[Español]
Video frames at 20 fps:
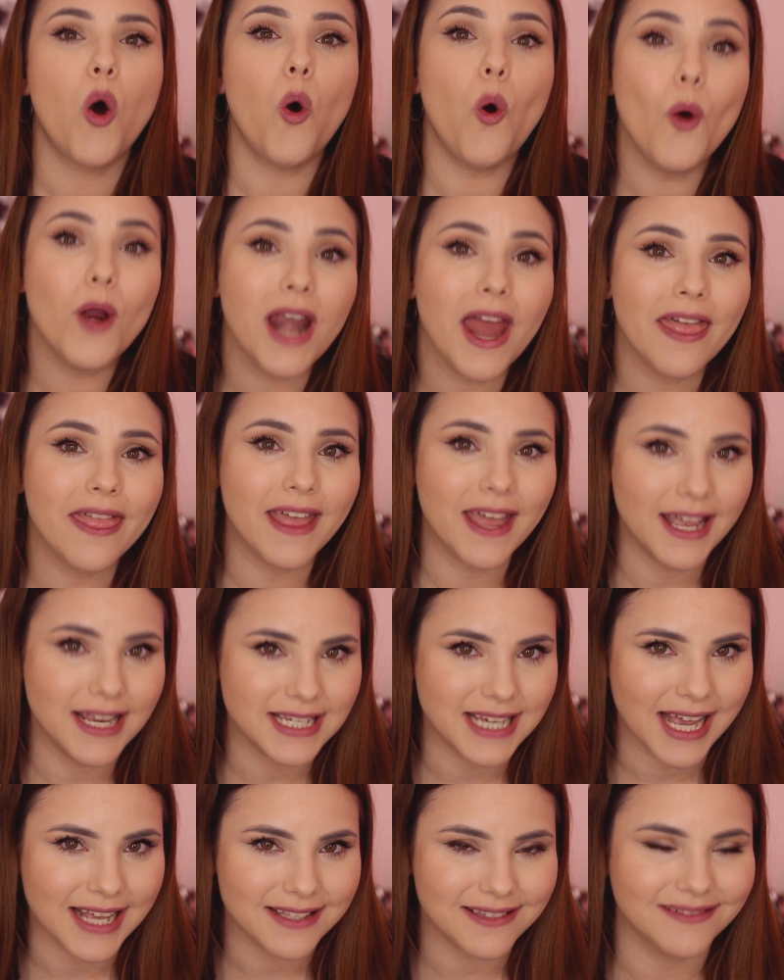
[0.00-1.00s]
Una de
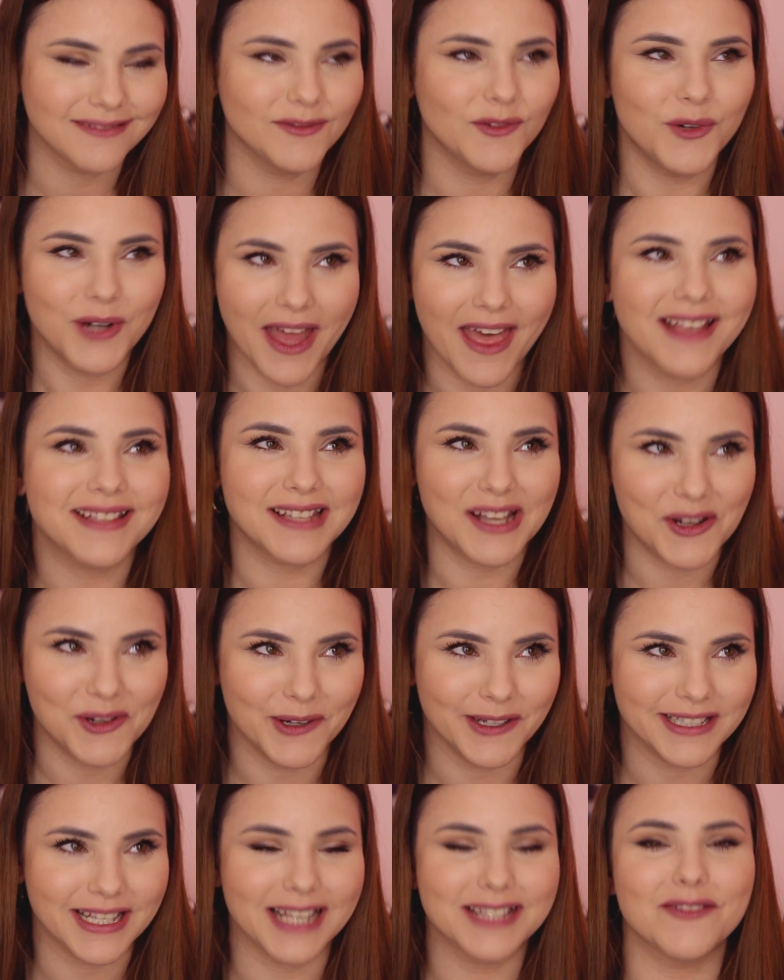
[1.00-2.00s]
ellas, una de esas
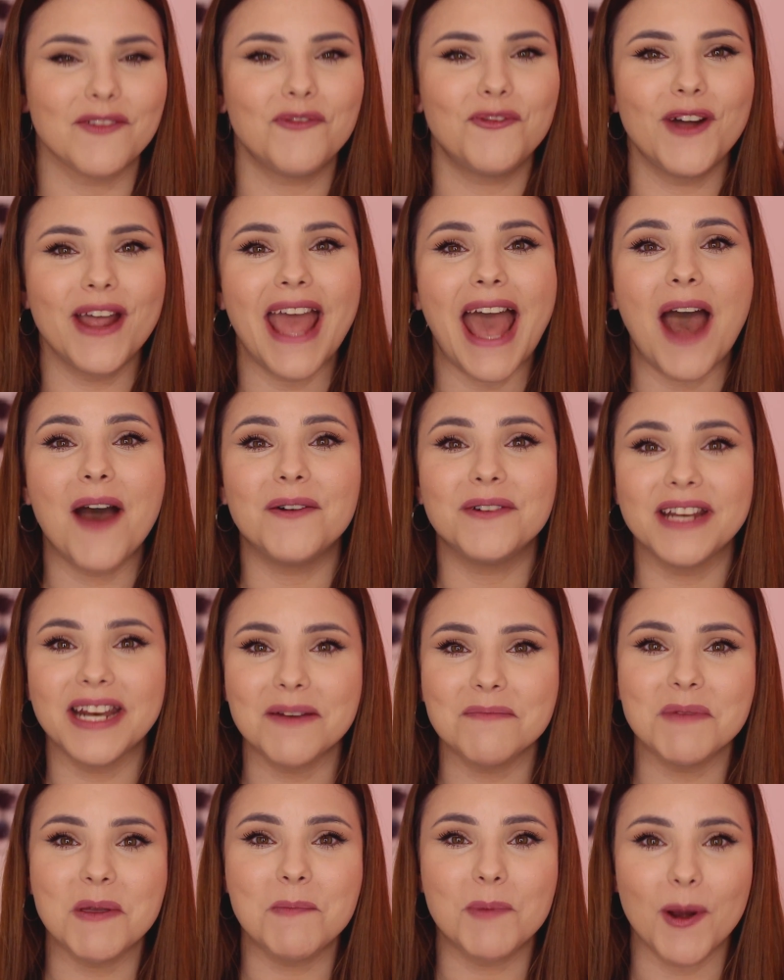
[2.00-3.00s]
cosas, fue
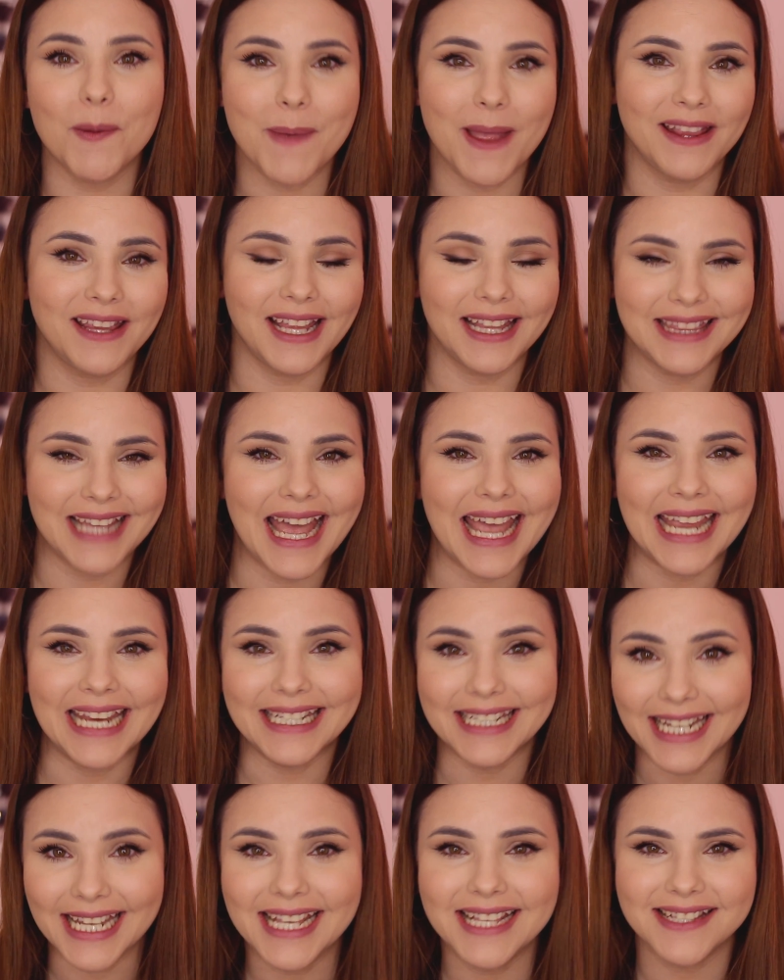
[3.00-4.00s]
abrir mi propia tienda
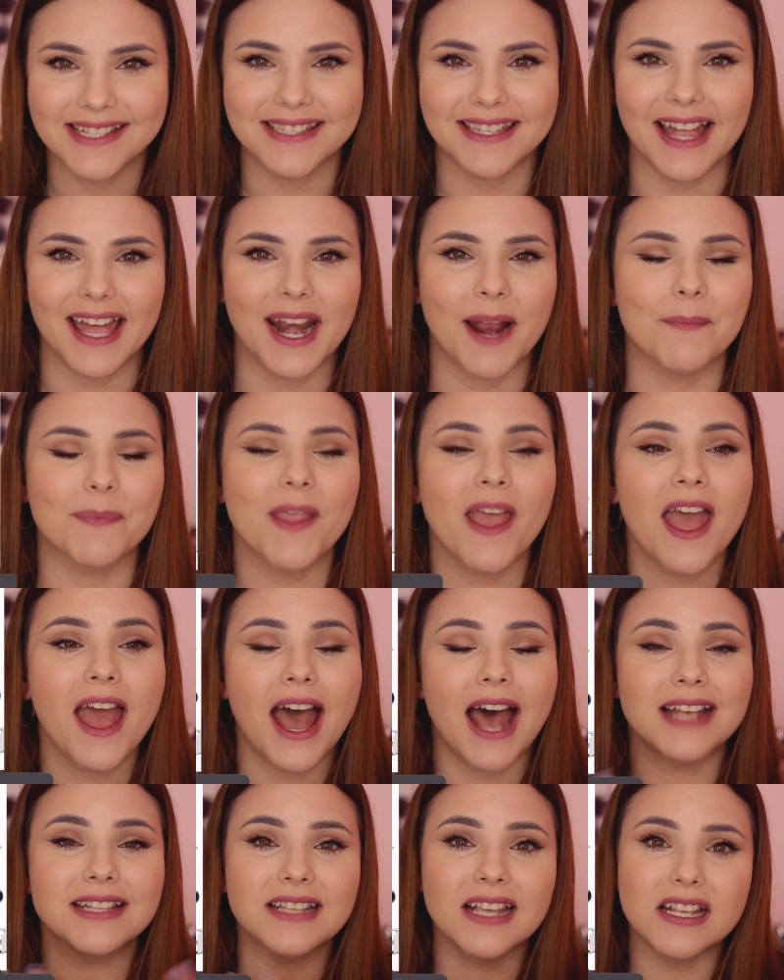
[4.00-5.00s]
en Instagram.
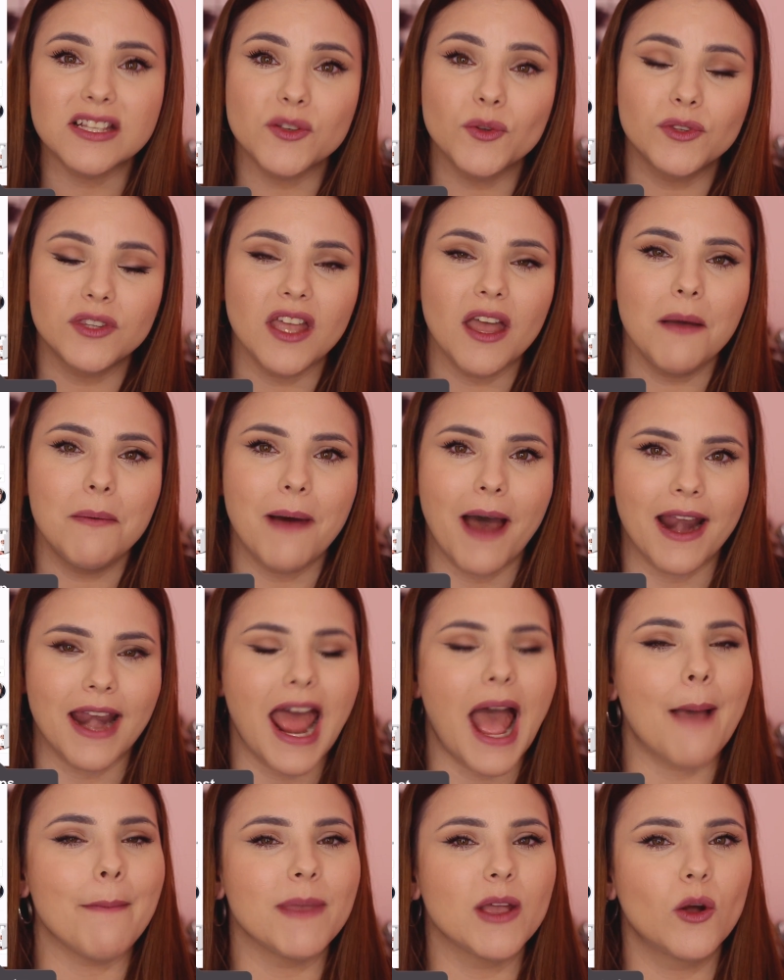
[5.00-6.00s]
Así que si ustedes van
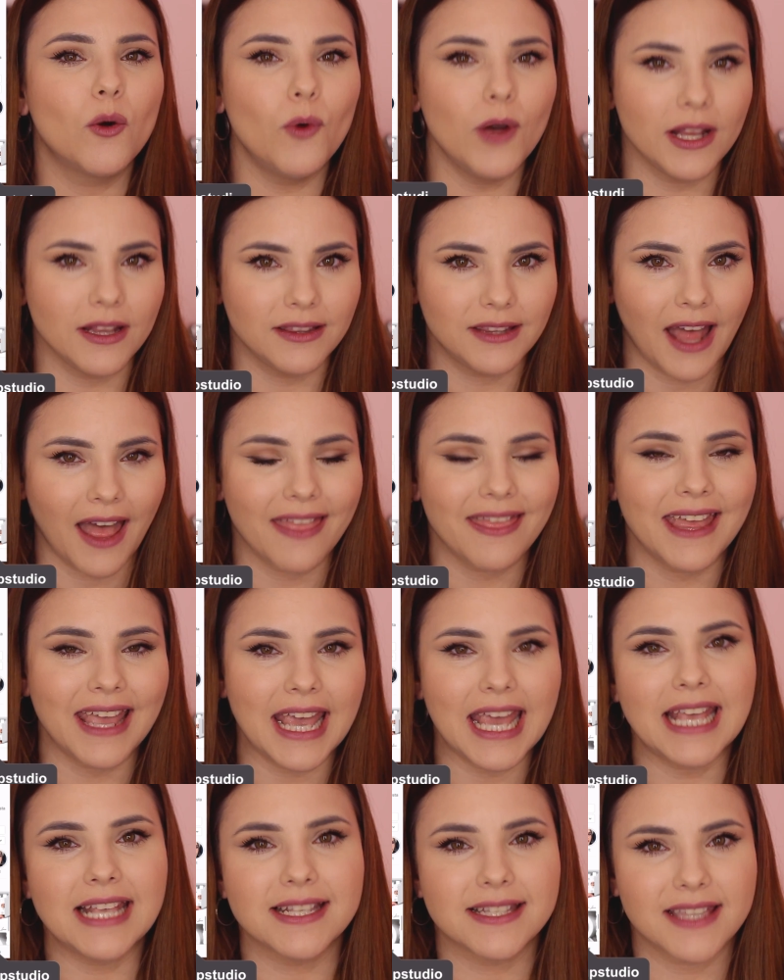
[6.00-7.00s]
a mi cuenta de
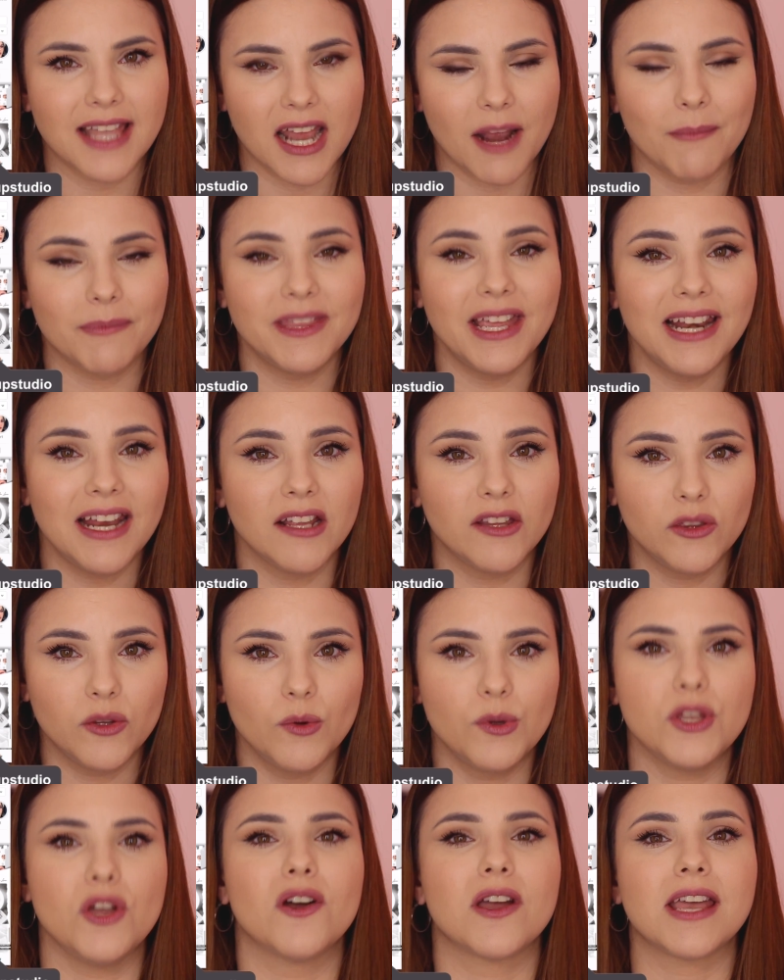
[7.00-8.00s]
Instagram del
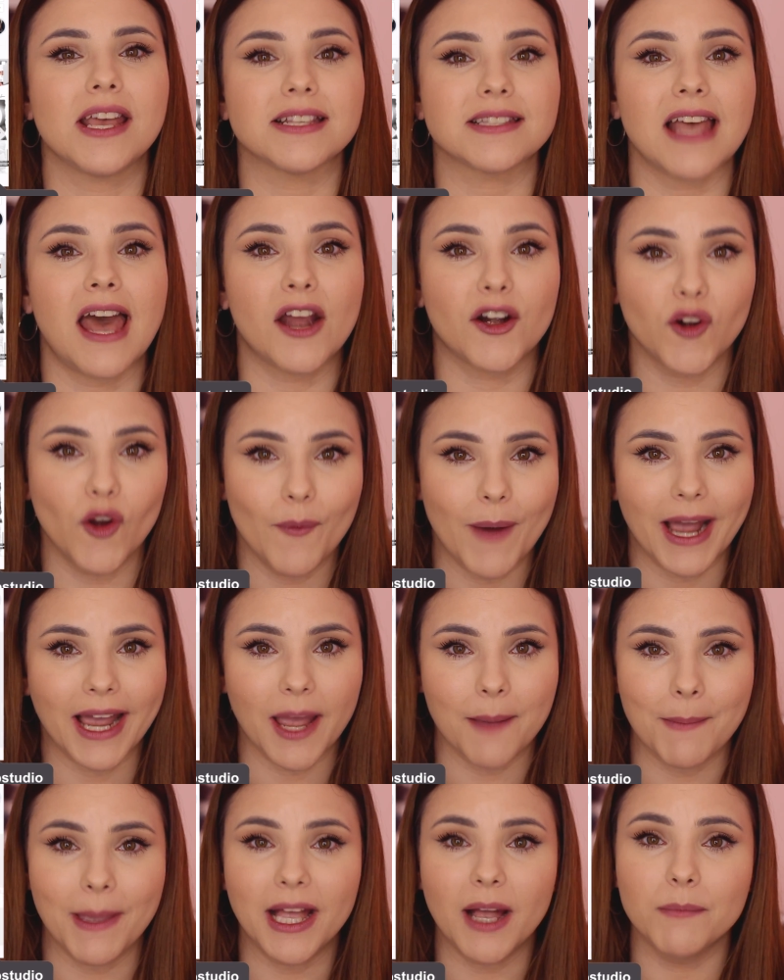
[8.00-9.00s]
estudio, que es arroba
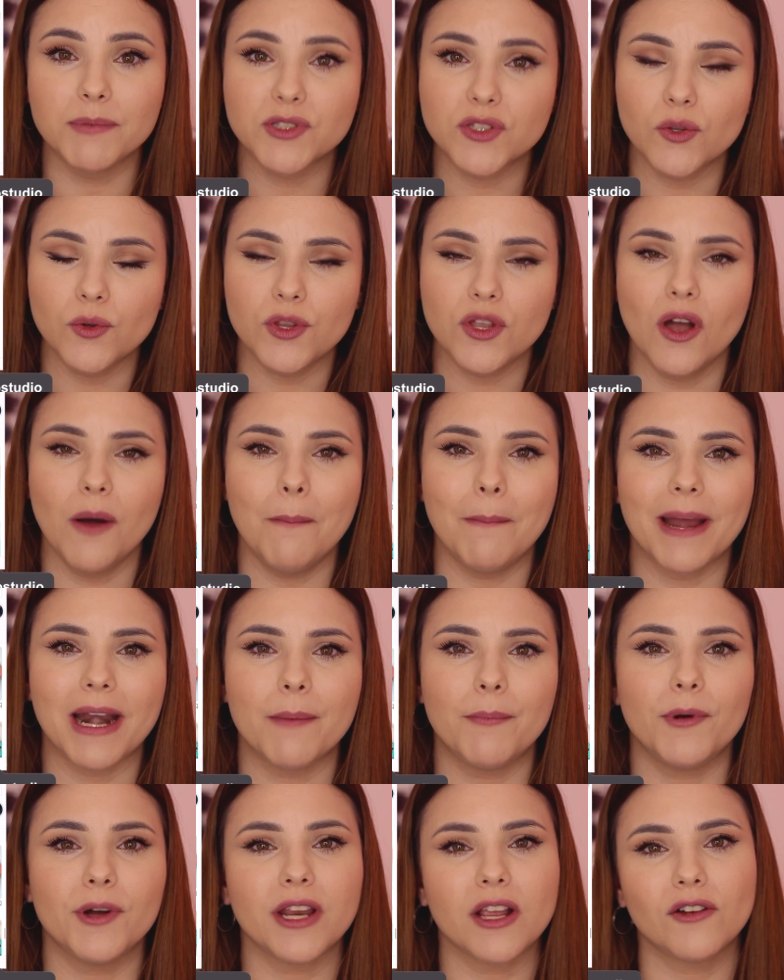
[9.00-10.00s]
gmakeupstudio, van
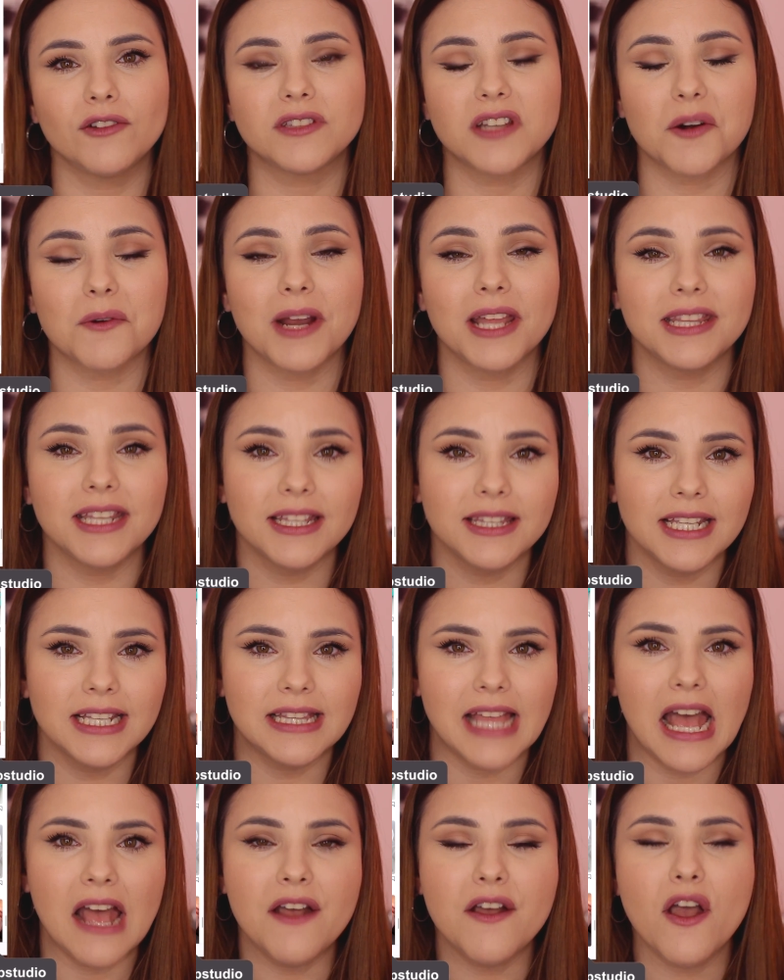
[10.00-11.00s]
a poder encontrar una
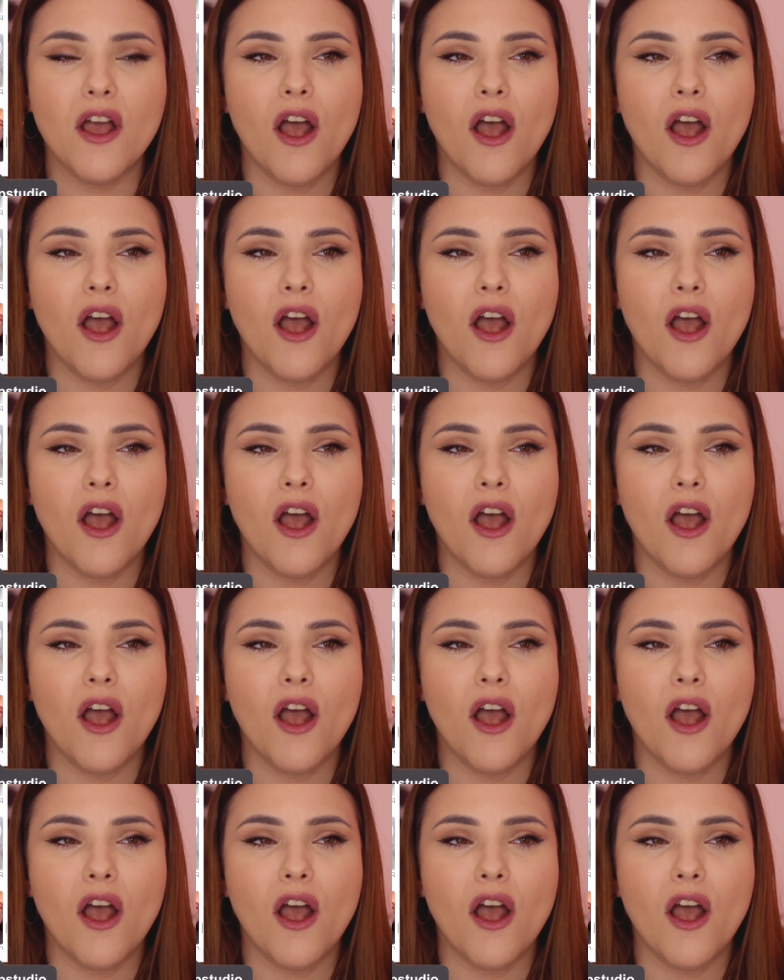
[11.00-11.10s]
tiendita